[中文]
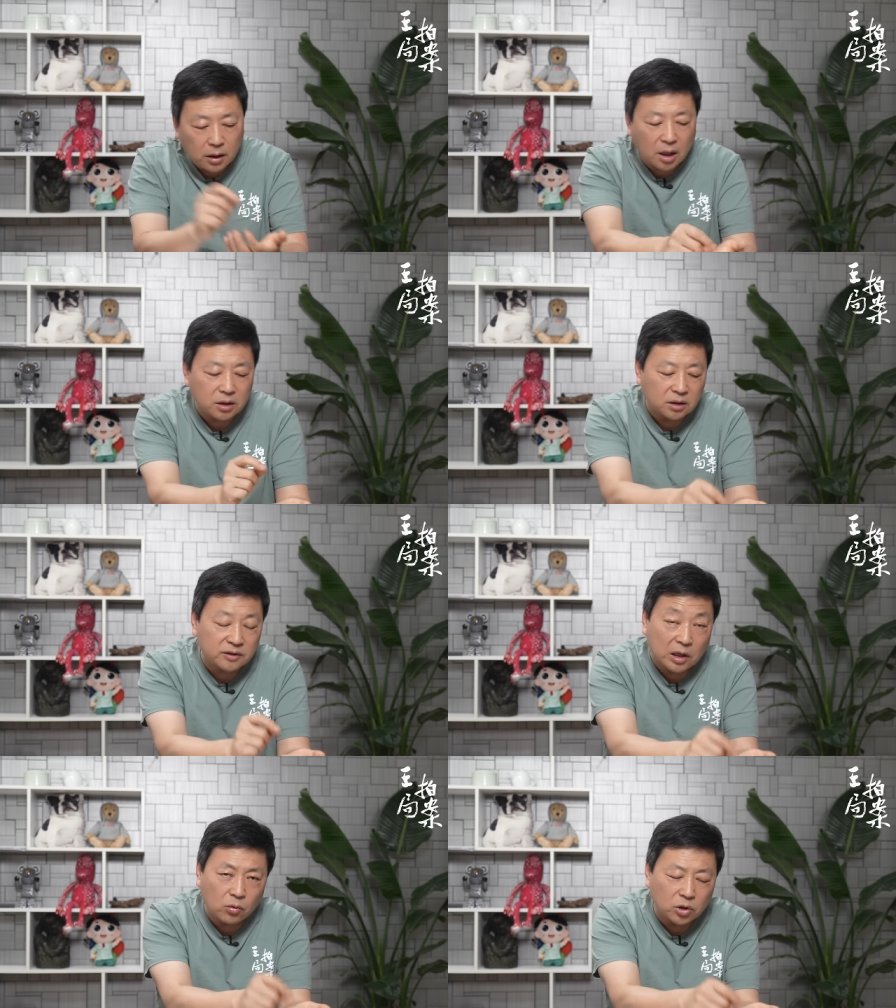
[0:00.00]
看这个《
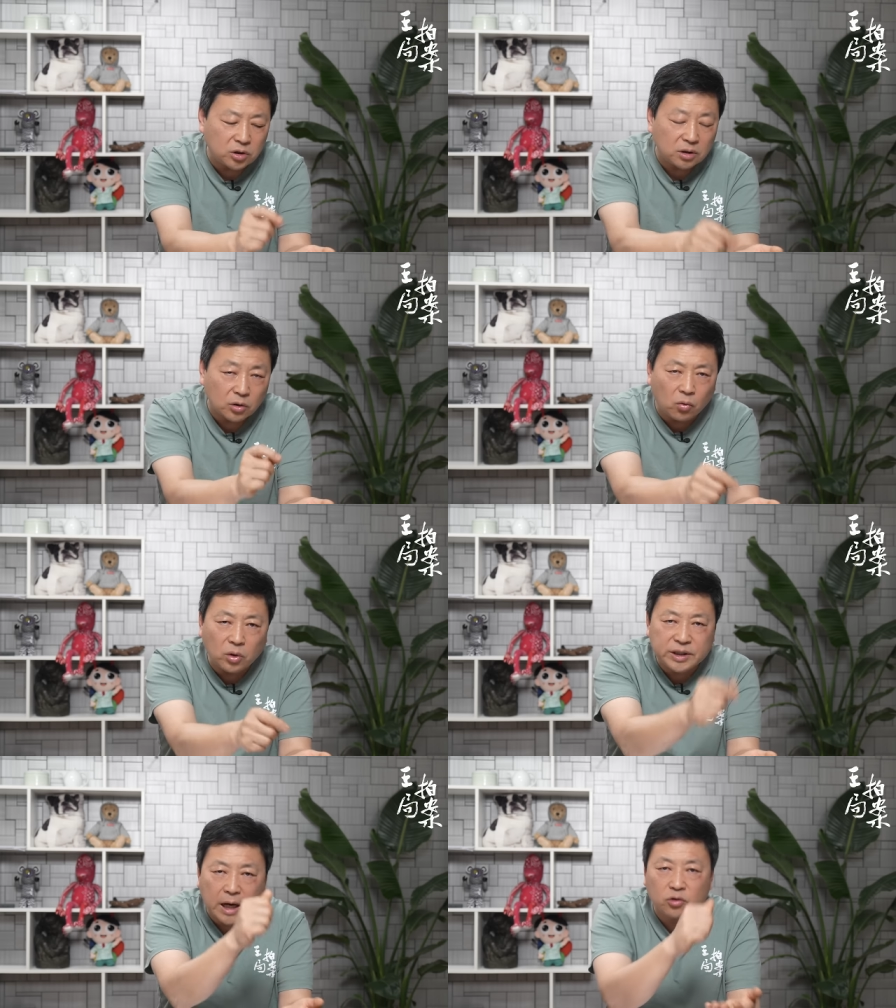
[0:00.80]
三国志》里的《
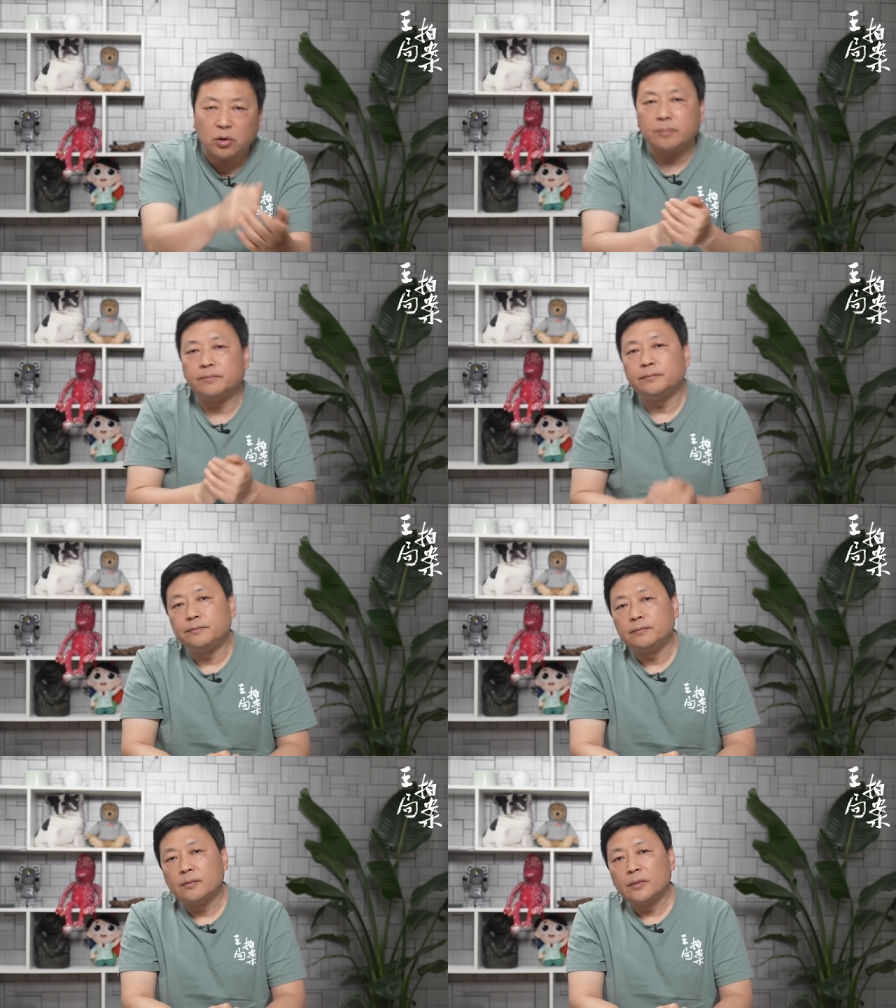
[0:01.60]
郭嘉传》。